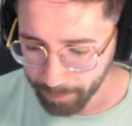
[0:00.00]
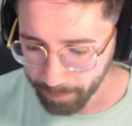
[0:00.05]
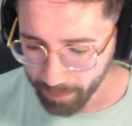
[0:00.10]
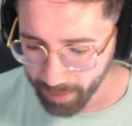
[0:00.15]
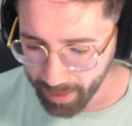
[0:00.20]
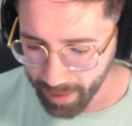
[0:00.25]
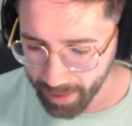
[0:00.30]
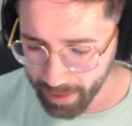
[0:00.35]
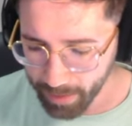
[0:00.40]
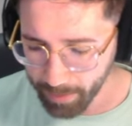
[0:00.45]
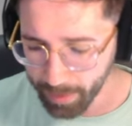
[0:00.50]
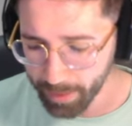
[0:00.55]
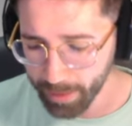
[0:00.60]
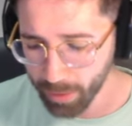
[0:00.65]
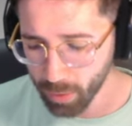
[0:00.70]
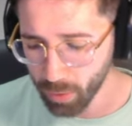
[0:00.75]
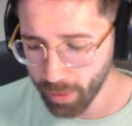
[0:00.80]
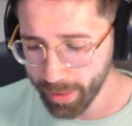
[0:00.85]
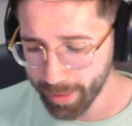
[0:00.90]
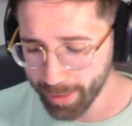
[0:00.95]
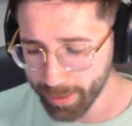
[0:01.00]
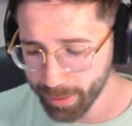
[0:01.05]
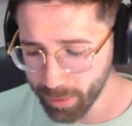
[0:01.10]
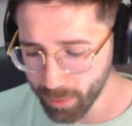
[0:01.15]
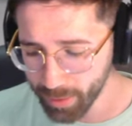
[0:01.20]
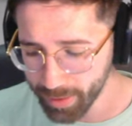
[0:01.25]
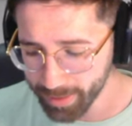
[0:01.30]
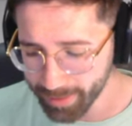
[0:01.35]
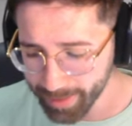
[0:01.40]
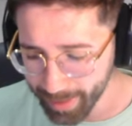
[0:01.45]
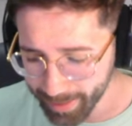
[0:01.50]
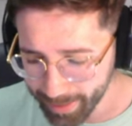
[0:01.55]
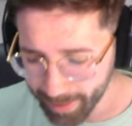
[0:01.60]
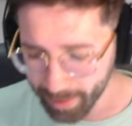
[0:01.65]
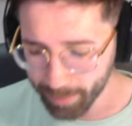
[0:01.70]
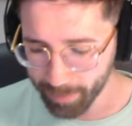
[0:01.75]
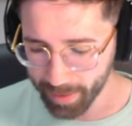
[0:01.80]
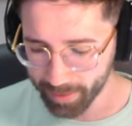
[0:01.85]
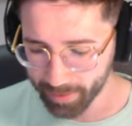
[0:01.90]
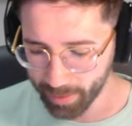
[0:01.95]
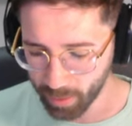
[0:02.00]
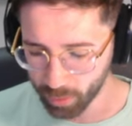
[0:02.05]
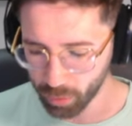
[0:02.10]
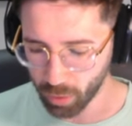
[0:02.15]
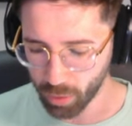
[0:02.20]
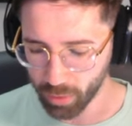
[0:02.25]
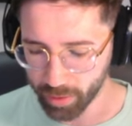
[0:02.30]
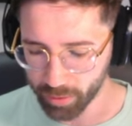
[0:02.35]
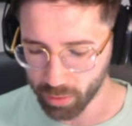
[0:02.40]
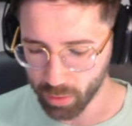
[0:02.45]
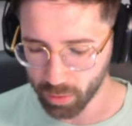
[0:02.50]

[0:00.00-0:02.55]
y a nivel de coleccionista 10 me han dado todo esto.